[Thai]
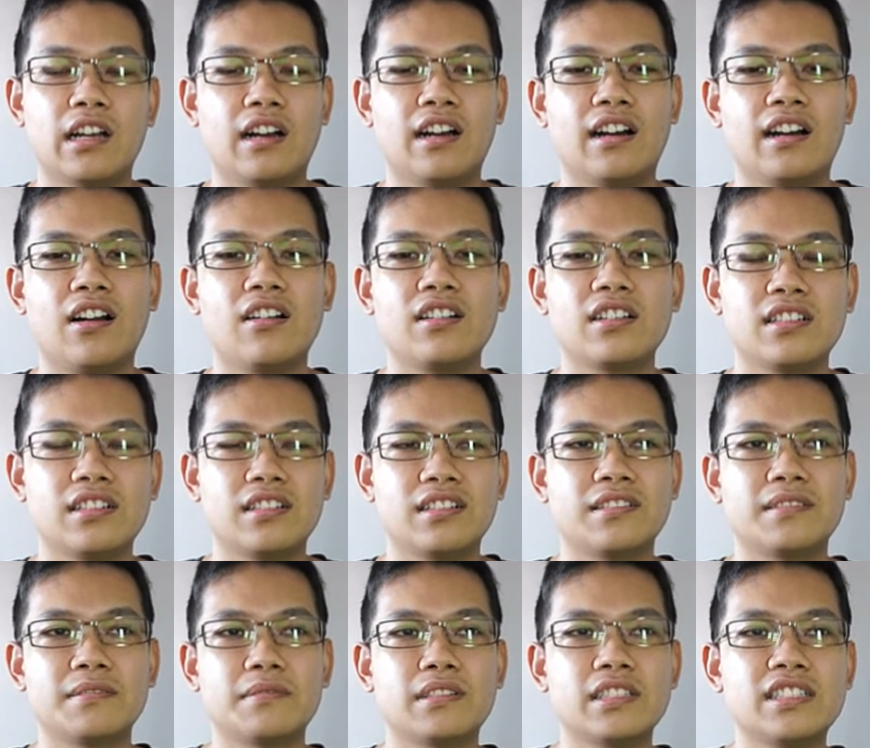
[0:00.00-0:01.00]
เออก็คือ
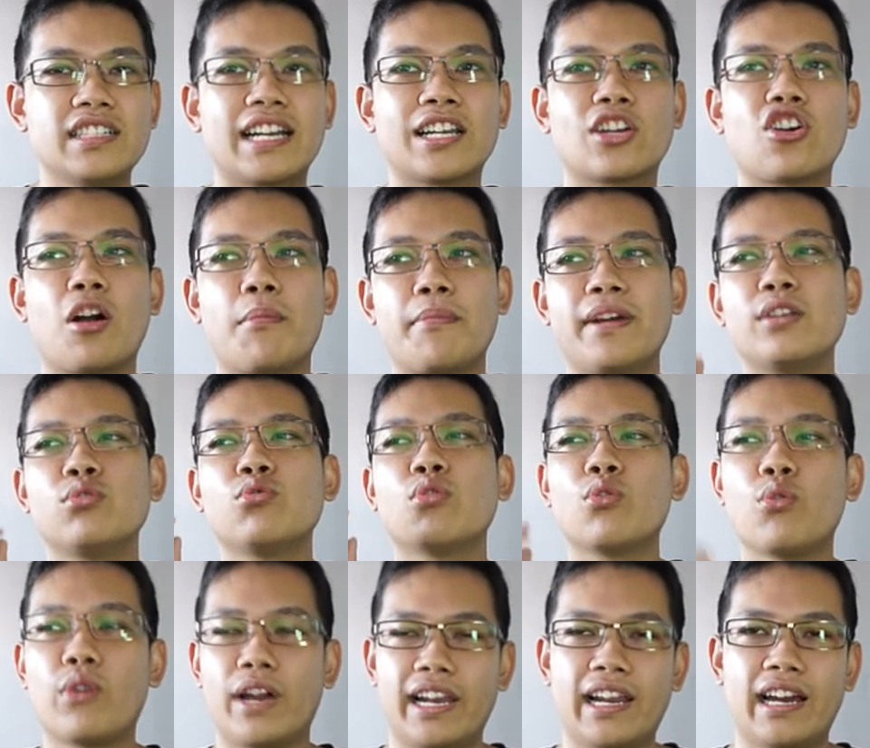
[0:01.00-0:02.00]
เดือนก่อนไม่ได้ถู
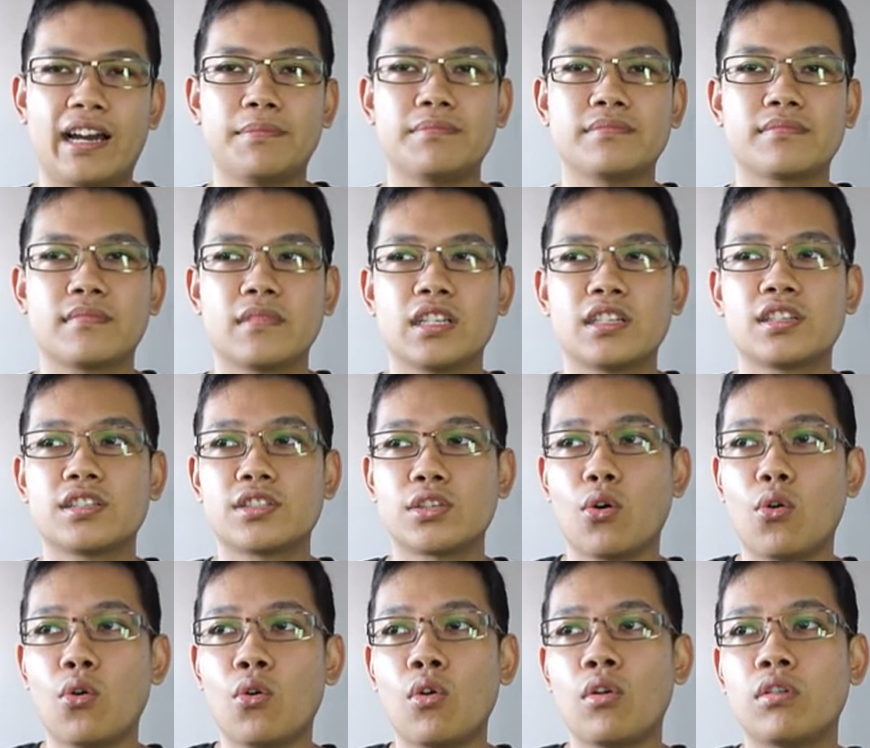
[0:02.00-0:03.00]
กหวยนะครับ
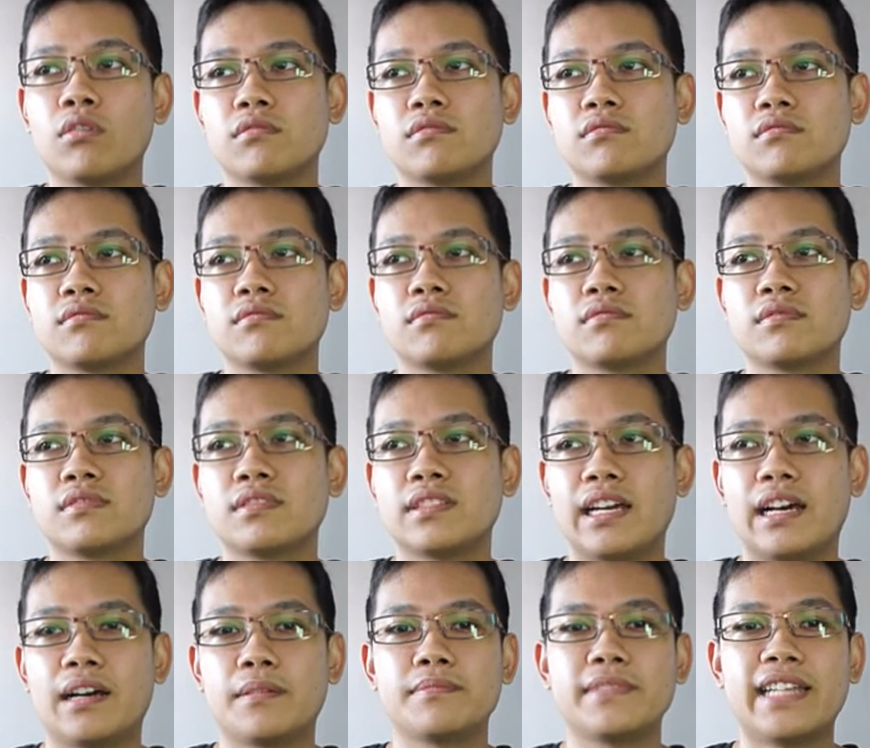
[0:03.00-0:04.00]
so
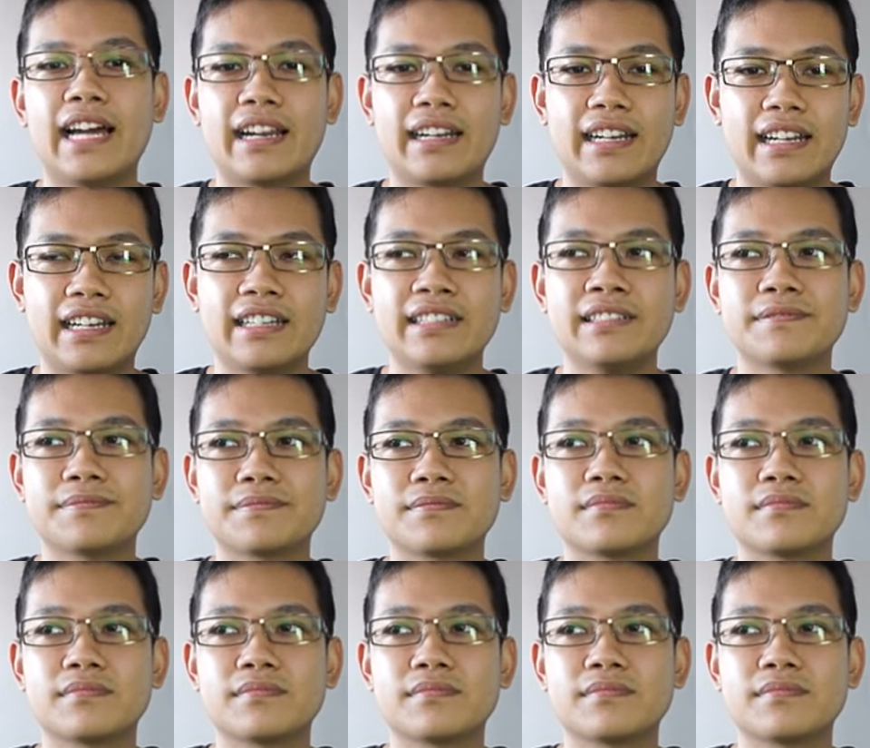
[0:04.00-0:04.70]
นะครับ ดังนั้น